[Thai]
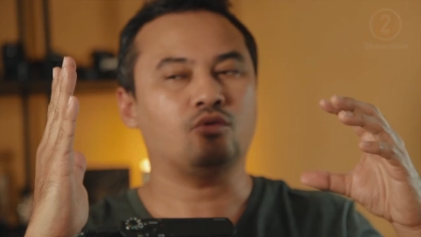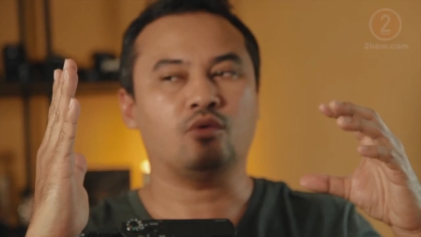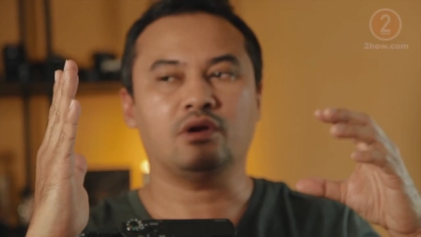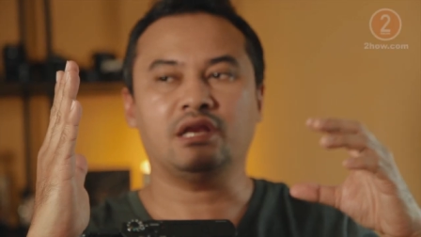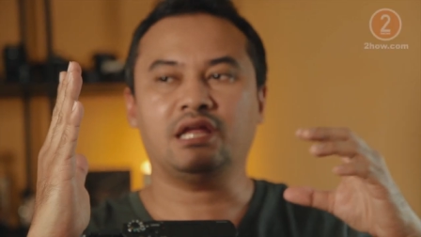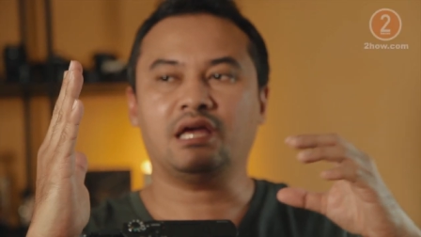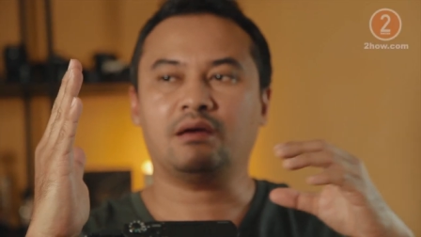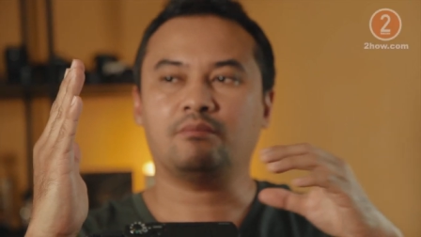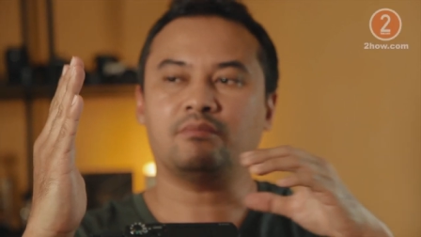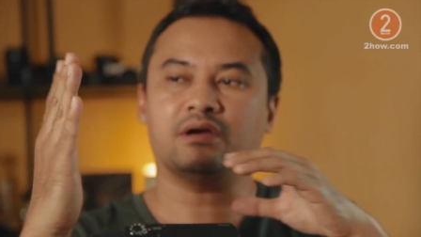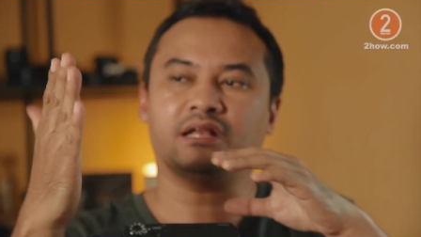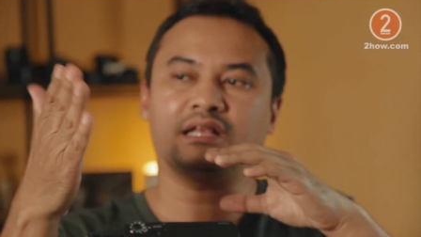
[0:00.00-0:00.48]
ตัว
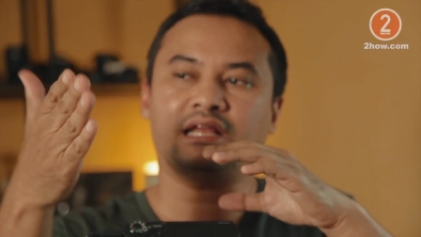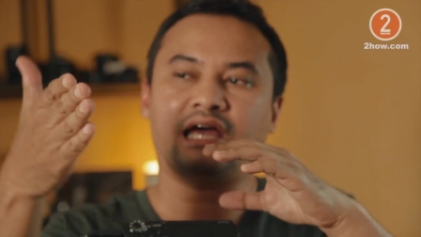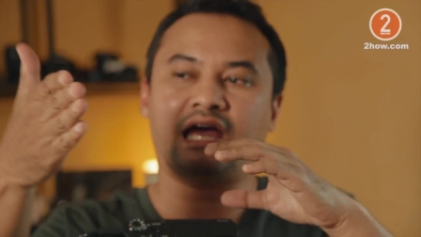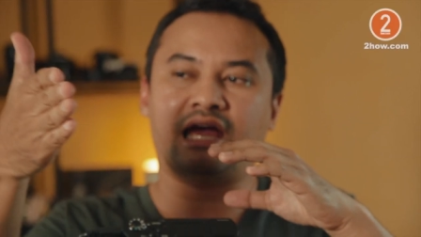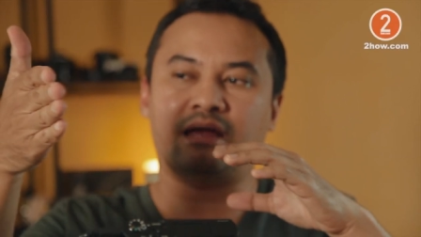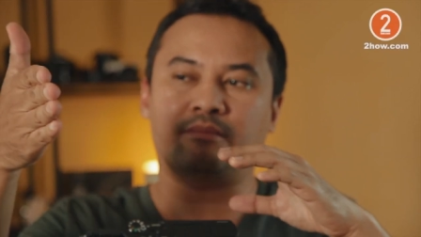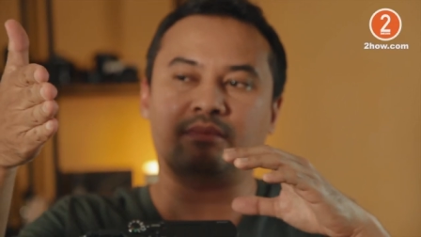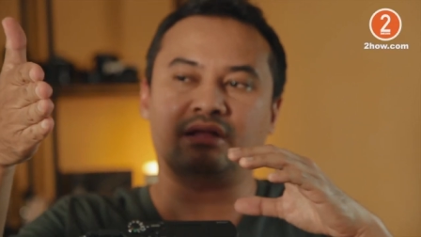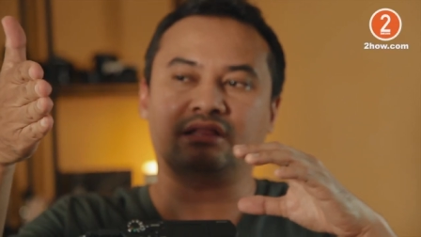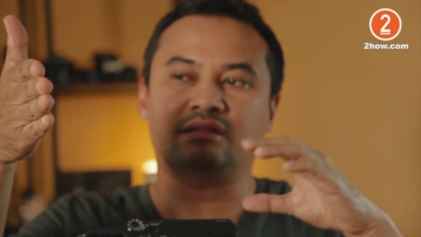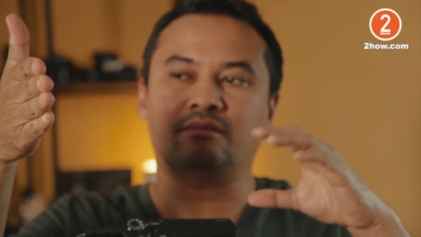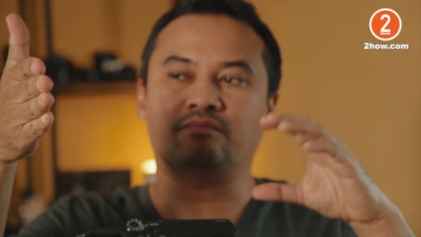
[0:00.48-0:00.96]
นี้เหมือนถ่า
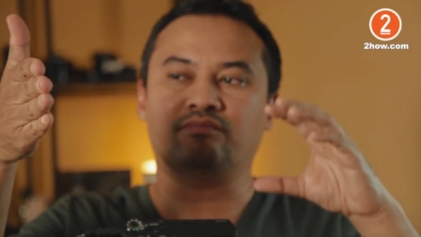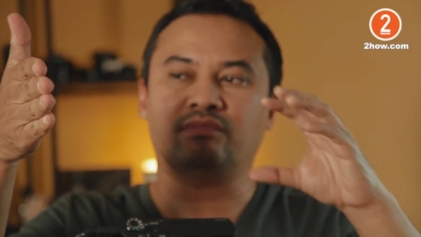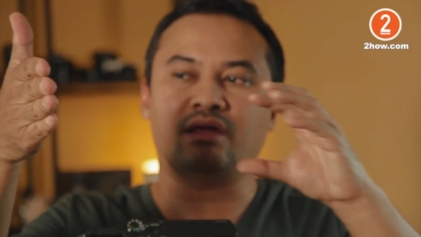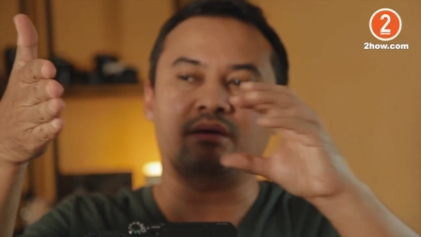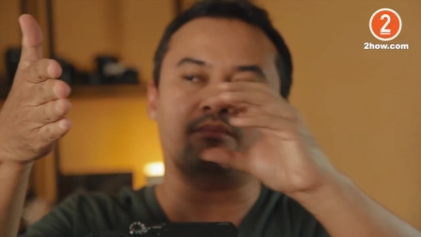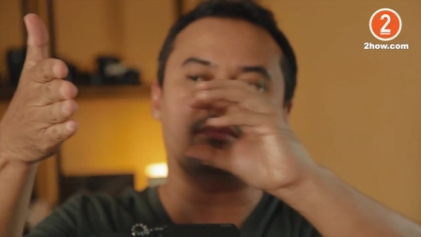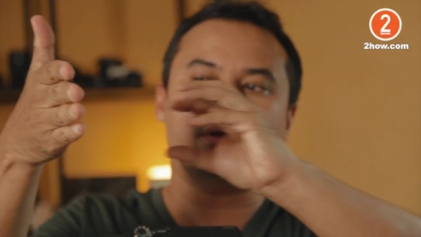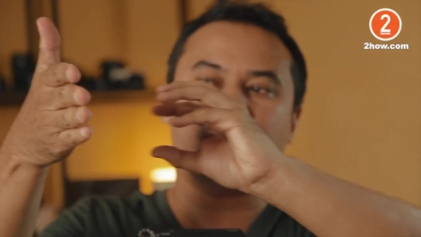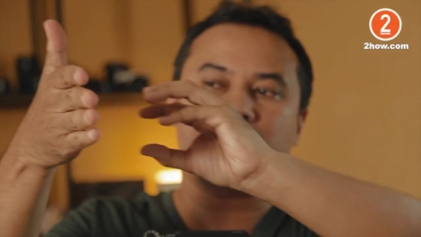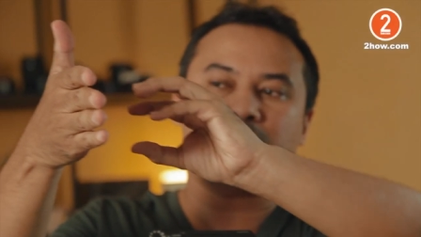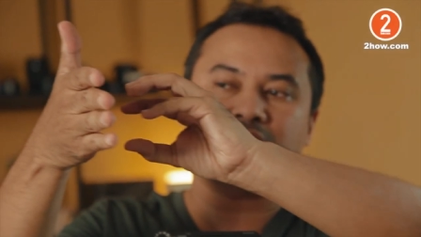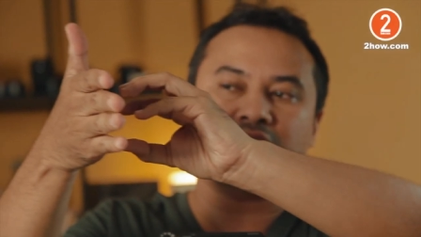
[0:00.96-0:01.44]
ยมาเต็
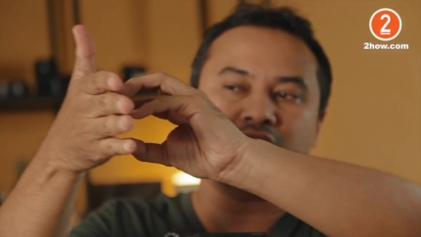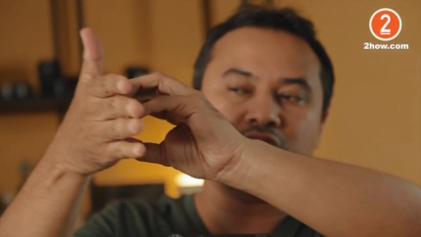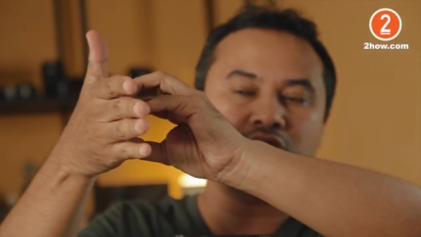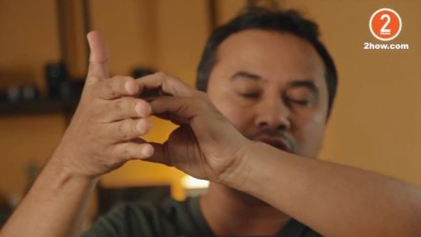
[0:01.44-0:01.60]
มๆแล้วมา